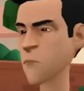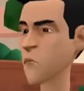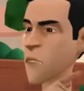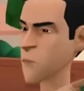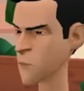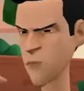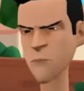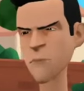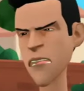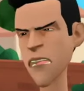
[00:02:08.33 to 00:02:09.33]
তুই খালি
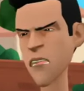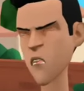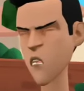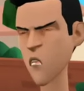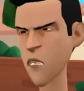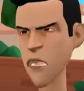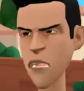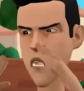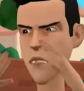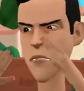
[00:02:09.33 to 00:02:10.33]
পিঙ্কি গিয়ে ঘুরবে যায়
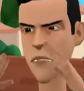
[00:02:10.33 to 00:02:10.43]
দেখ তোর